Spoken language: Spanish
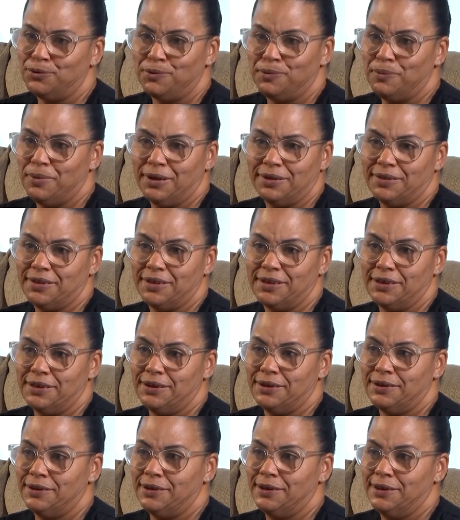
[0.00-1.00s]
no matas
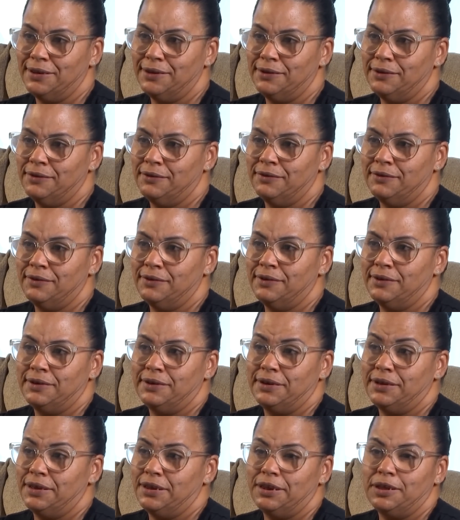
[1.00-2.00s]
el,
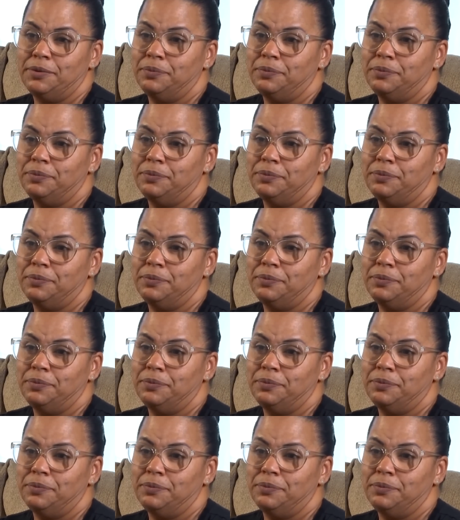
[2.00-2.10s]
el